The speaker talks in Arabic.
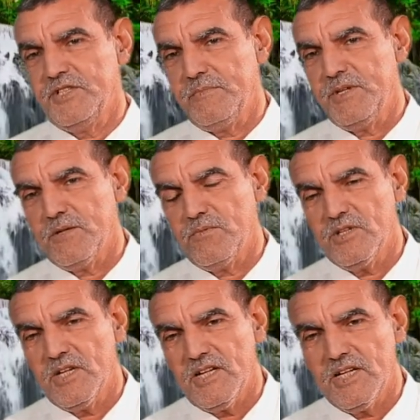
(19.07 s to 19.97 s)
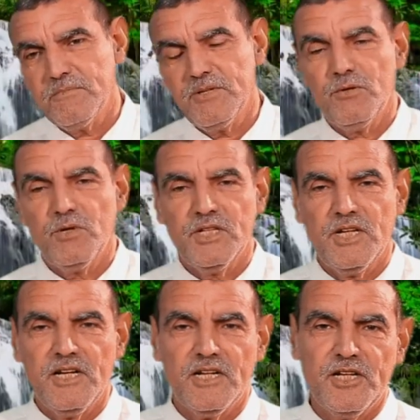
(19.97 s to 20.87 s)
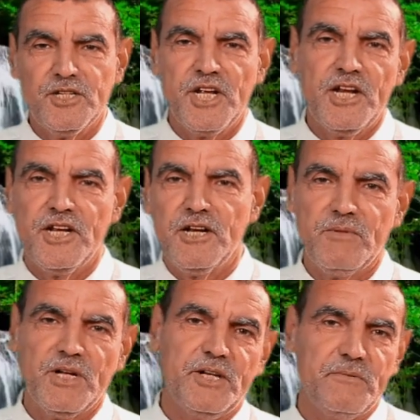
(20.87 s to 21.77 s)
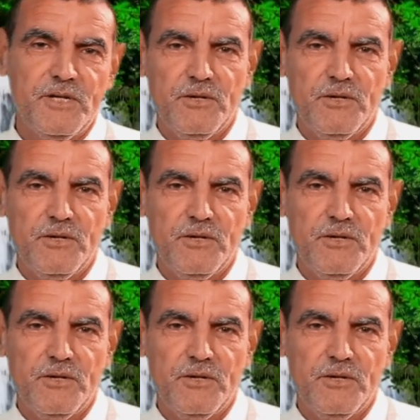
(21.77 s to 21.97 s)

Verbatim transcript: جميع البلدان العربية وكذلك الجالية المغاربية